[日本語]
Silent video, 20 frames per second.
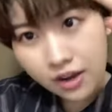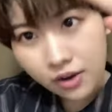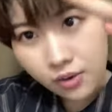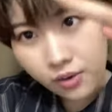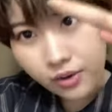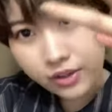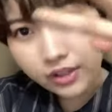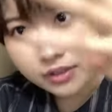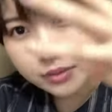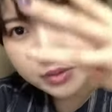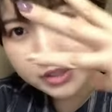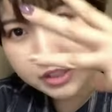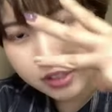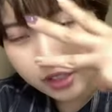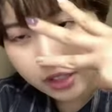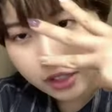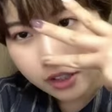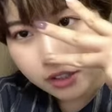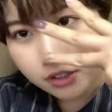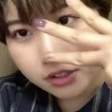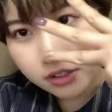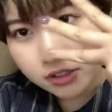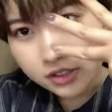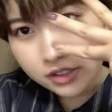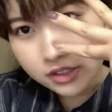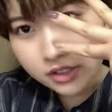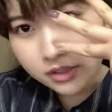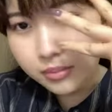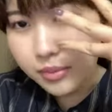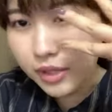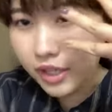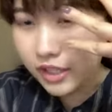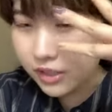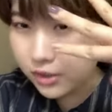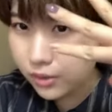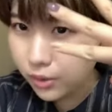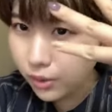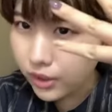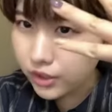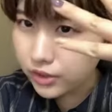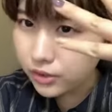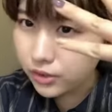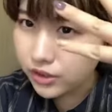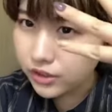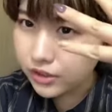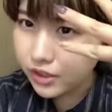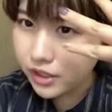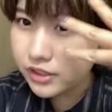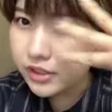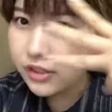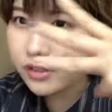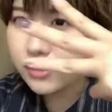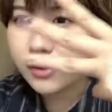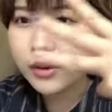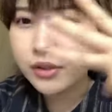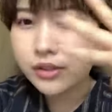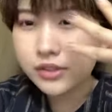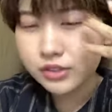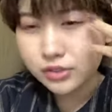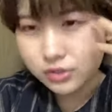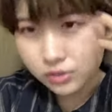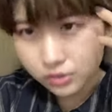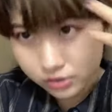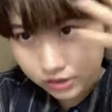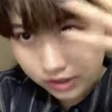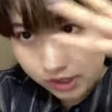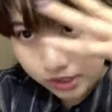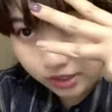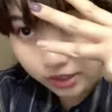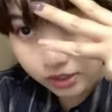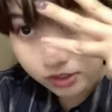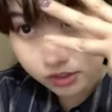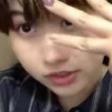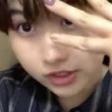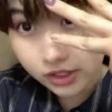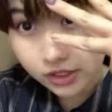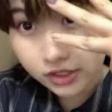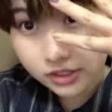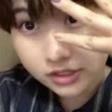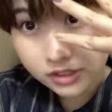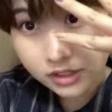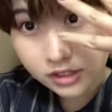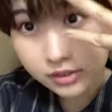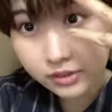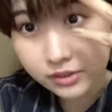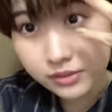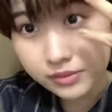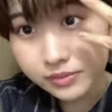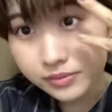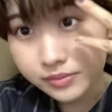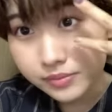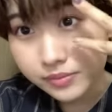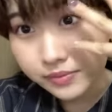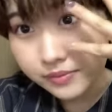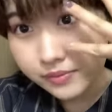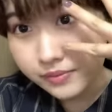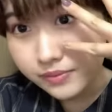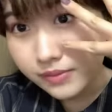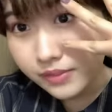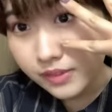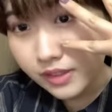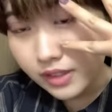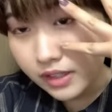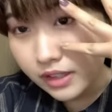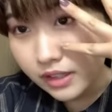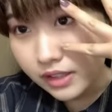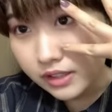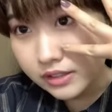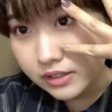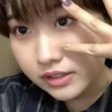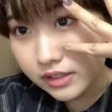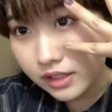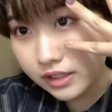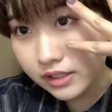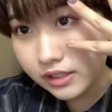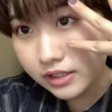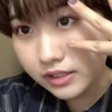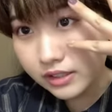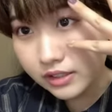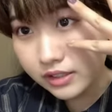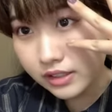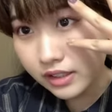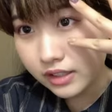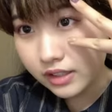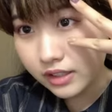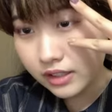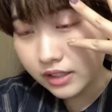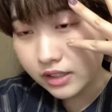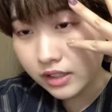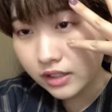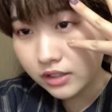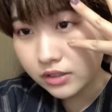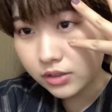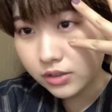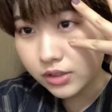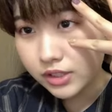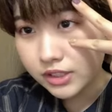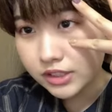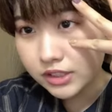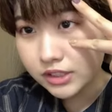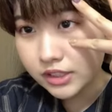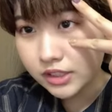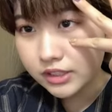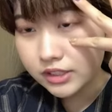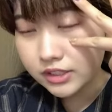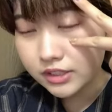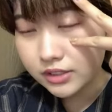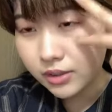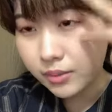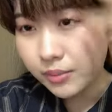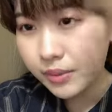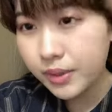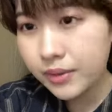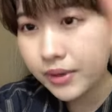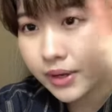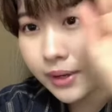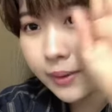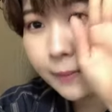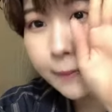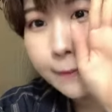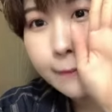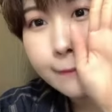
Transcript: んこうえんありますから、まあいっこうえんどれぐらい出るかちょっと定かではないんですけど、ぜひ来ていただけると嬉しいです。こんばんは。